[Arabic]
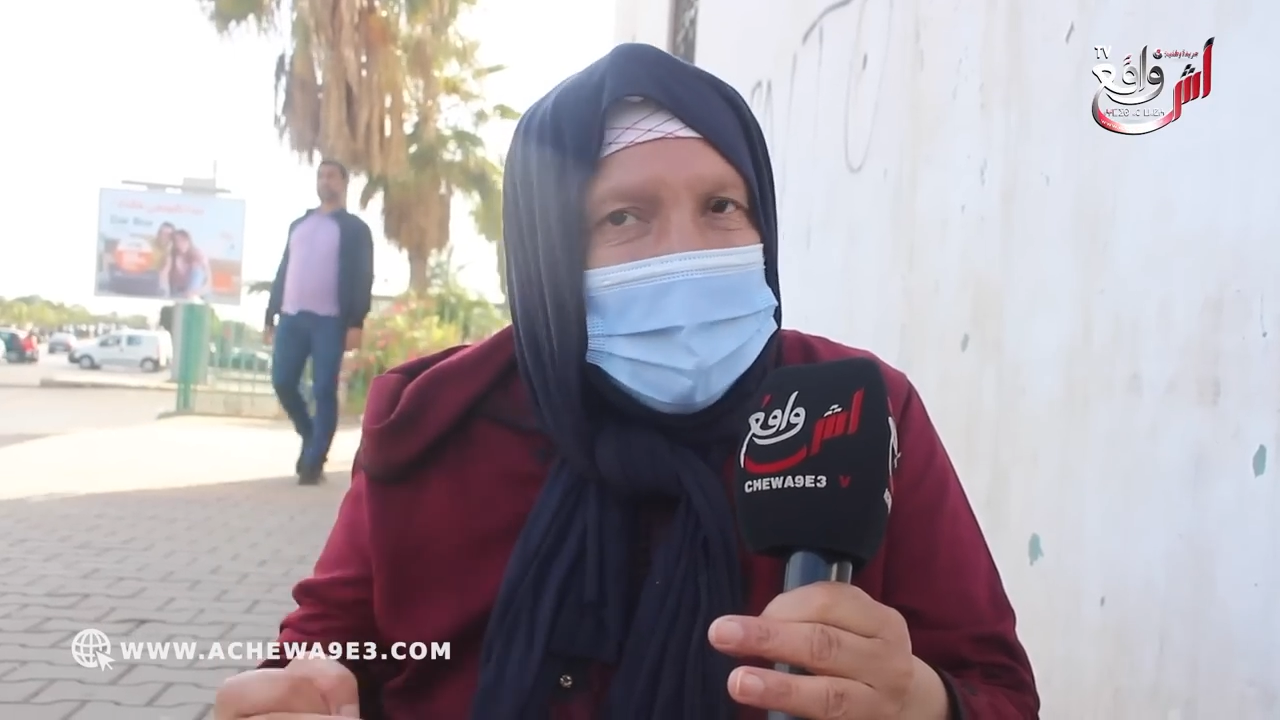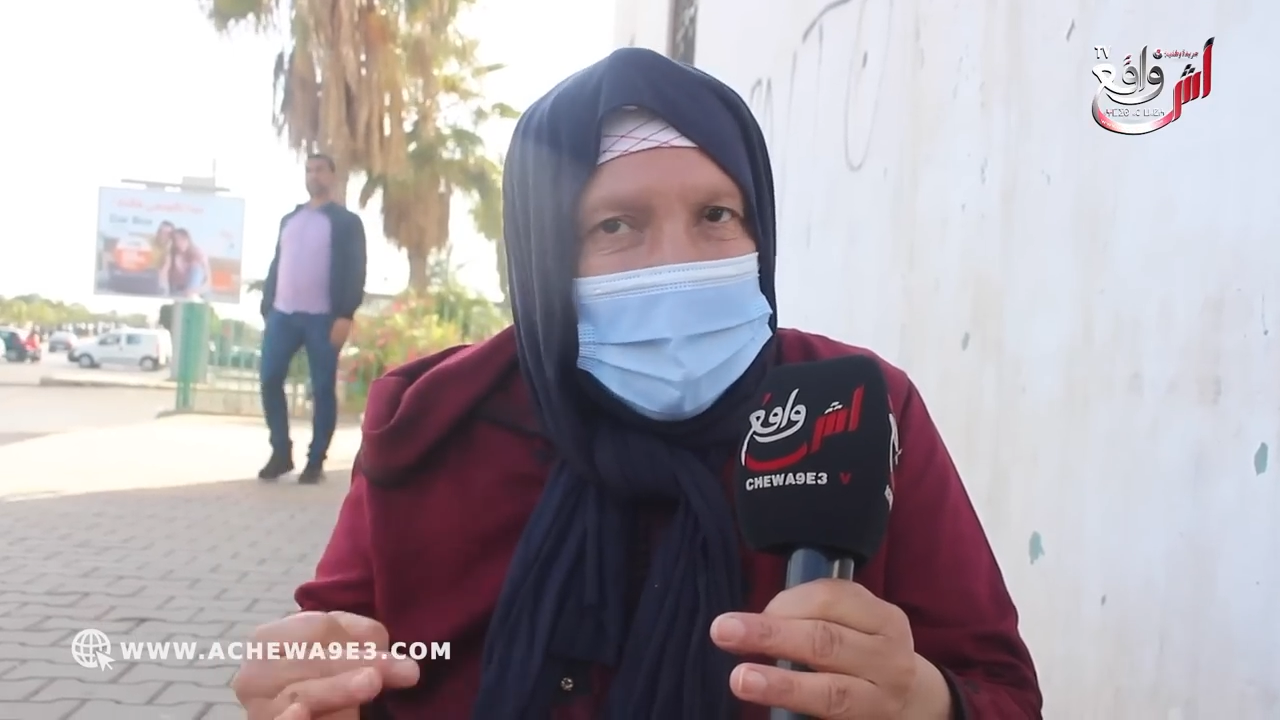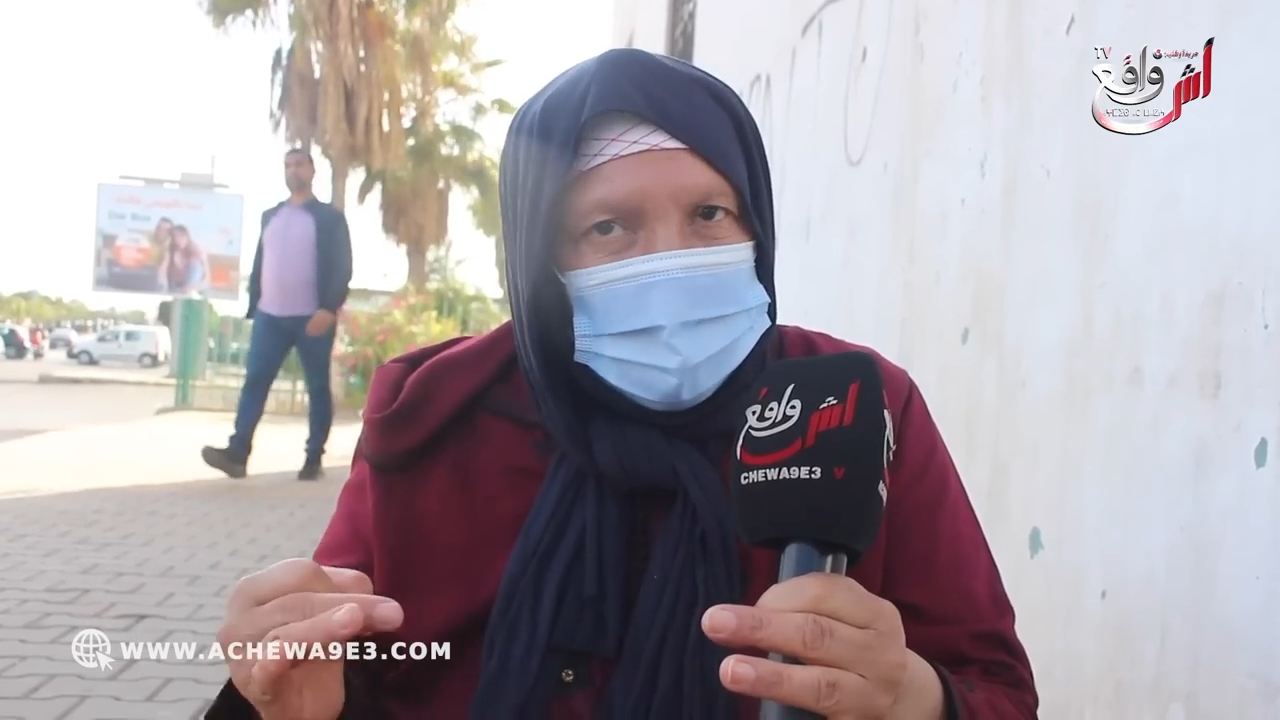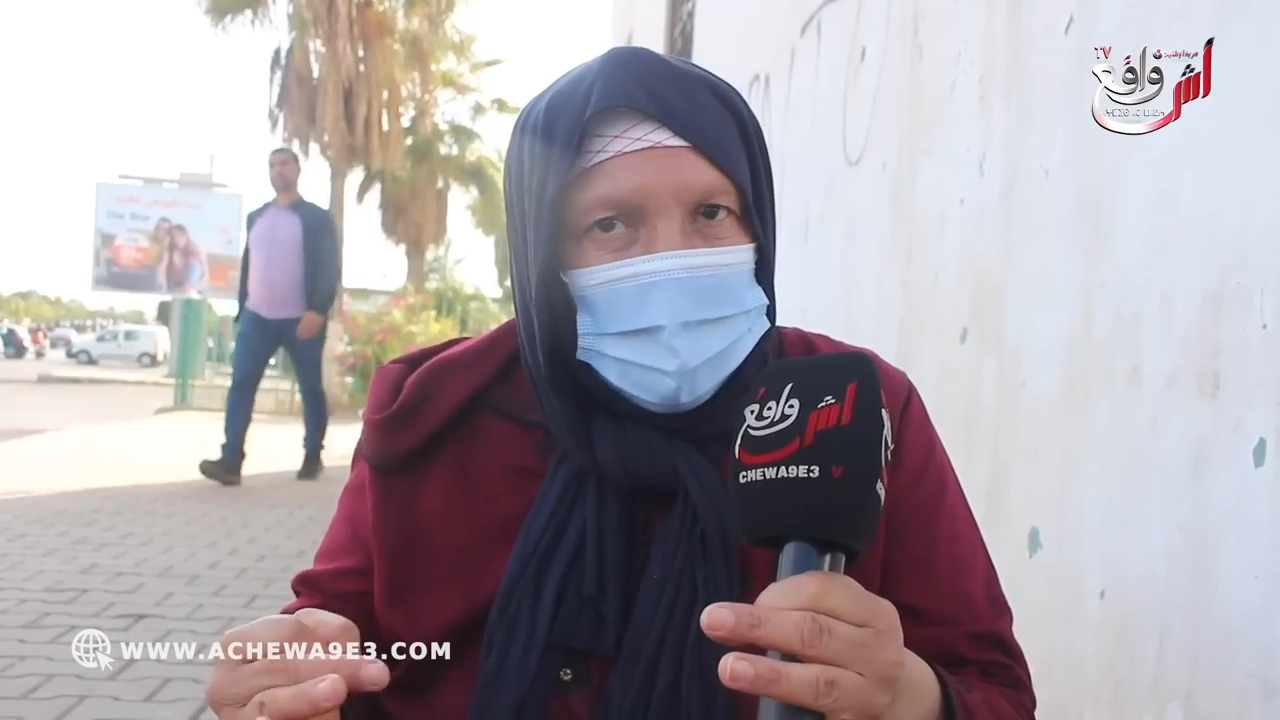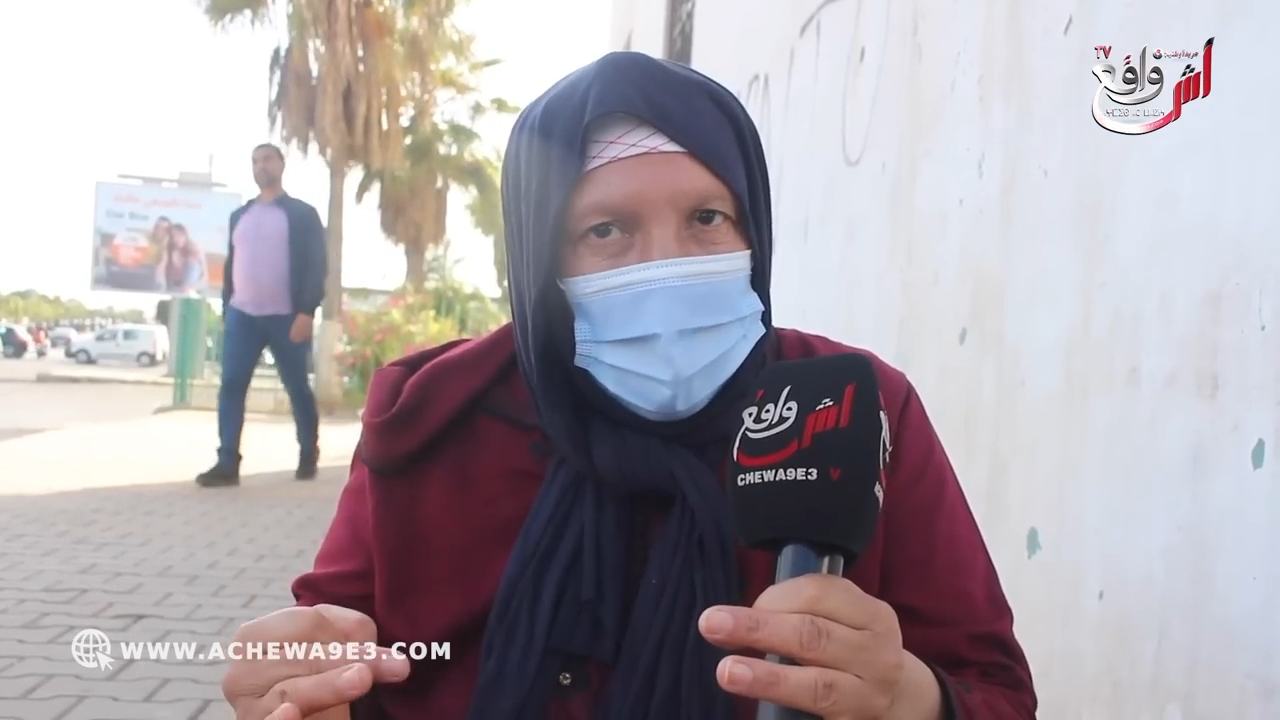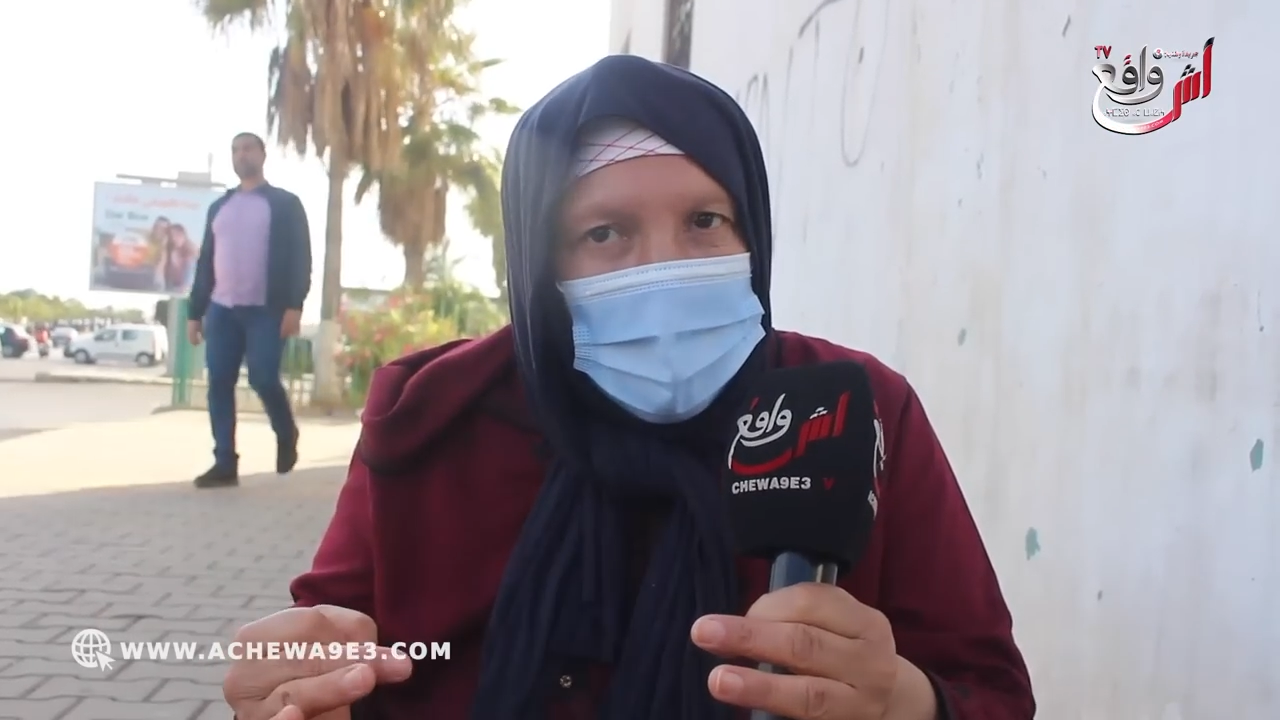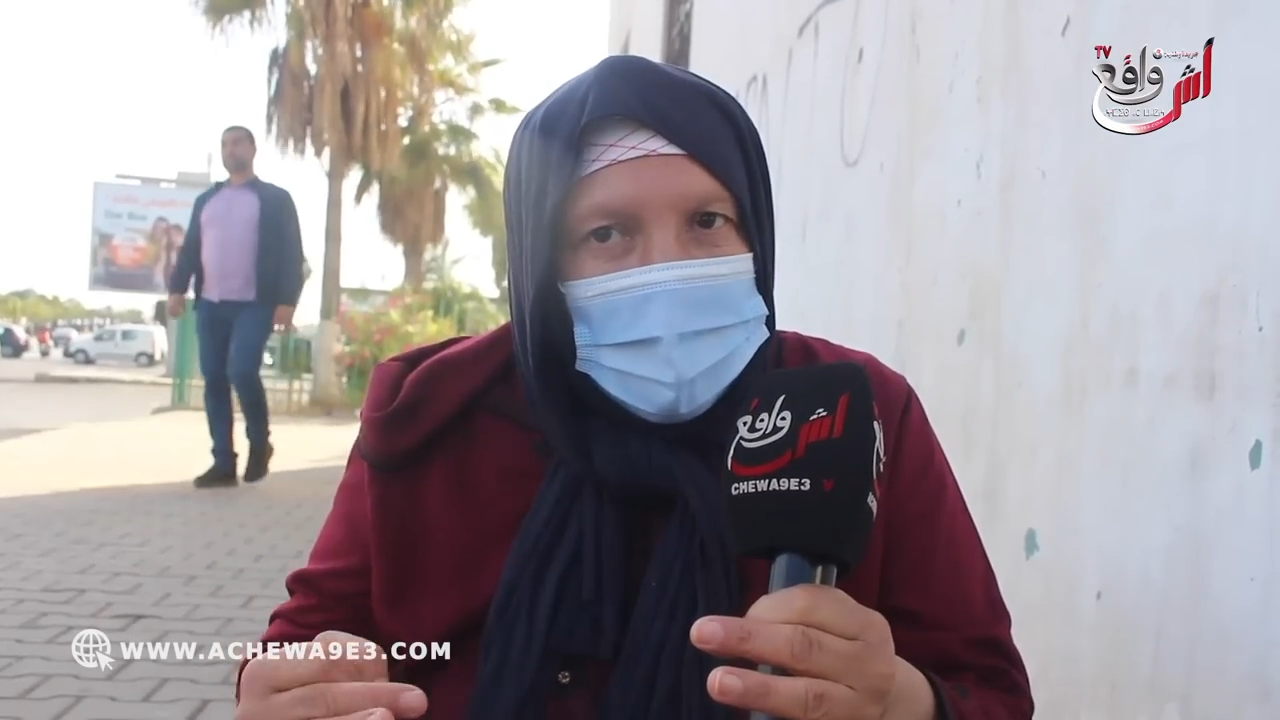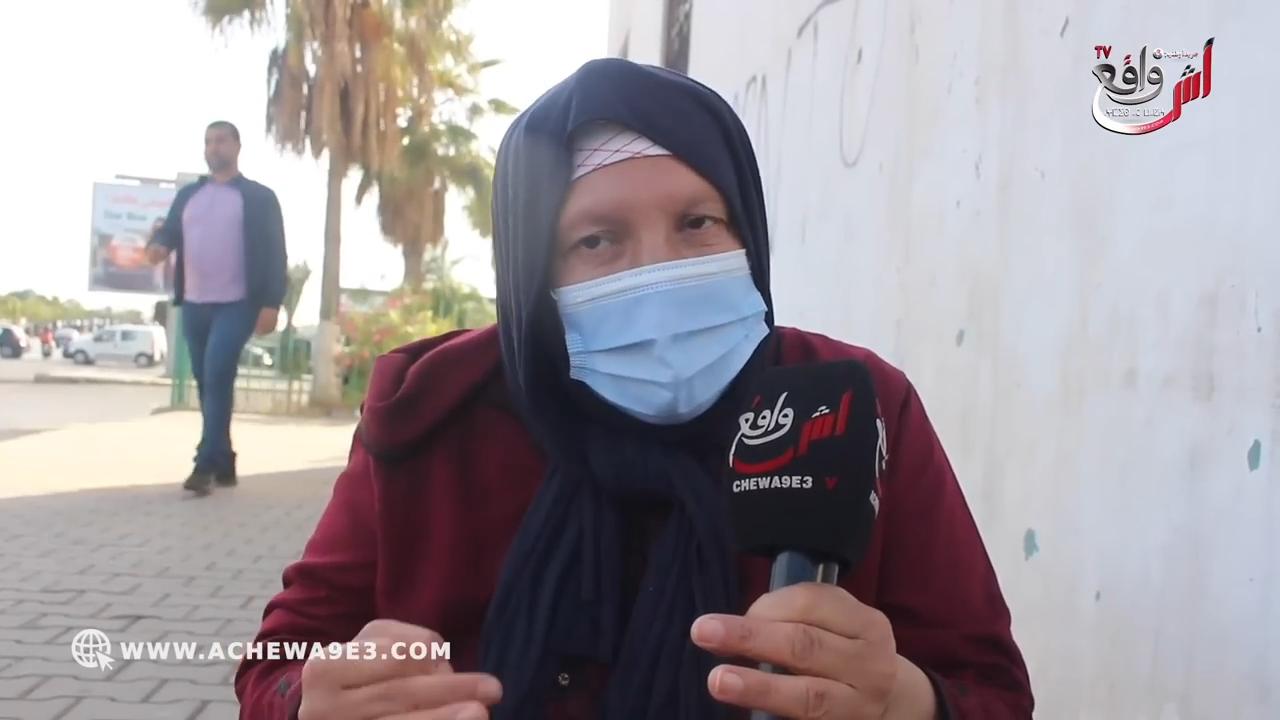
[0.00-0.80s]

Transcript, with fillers: يهضروا